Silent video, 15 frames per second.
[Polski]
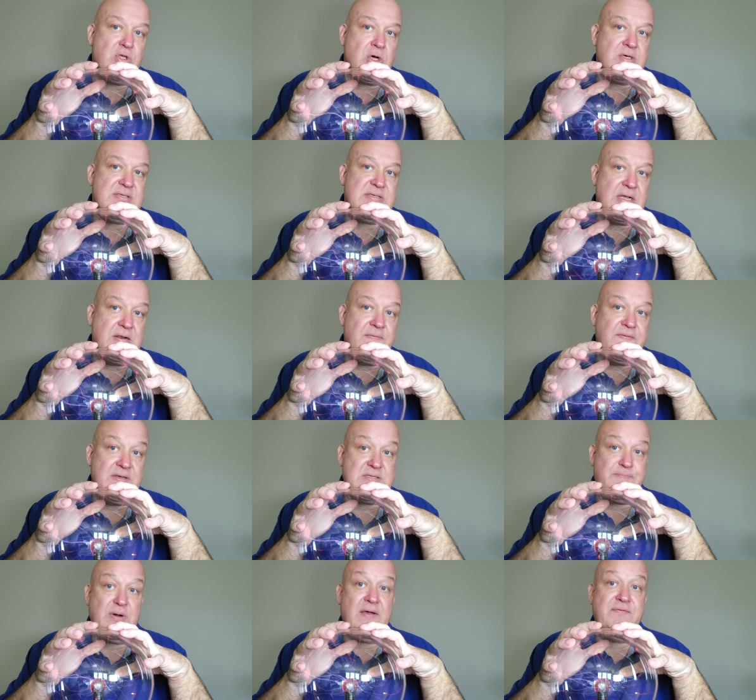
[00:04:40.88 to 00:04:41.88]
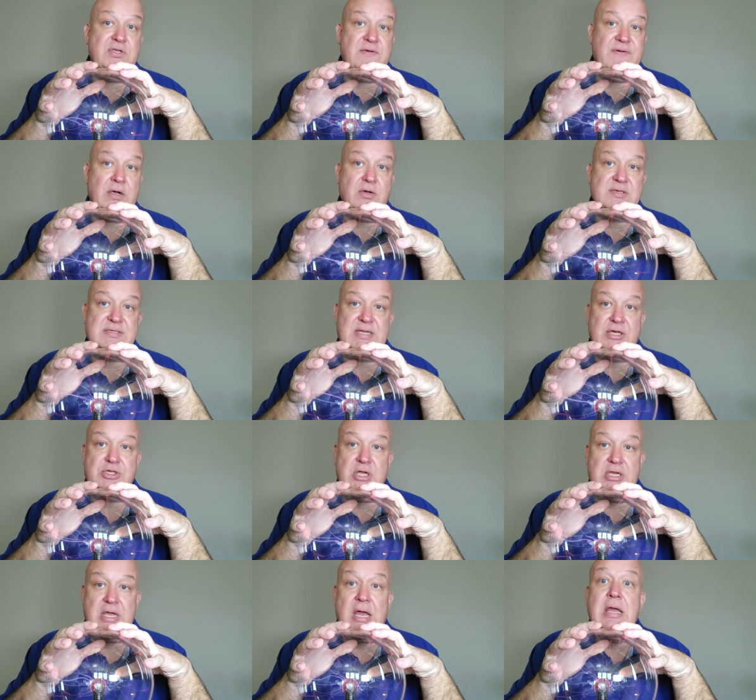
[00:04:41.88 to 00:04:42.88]
do selfie z prawdziwego
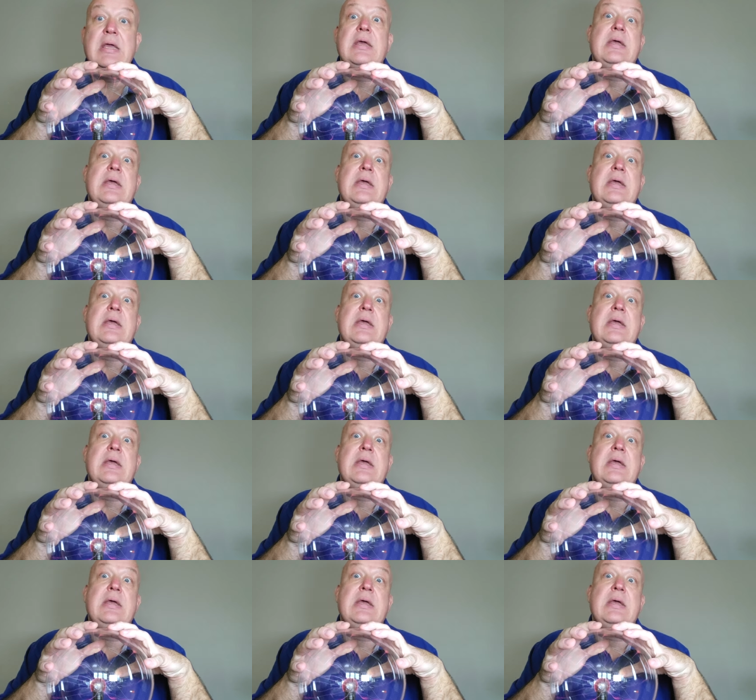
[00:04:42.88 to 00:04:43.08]
zdarzenia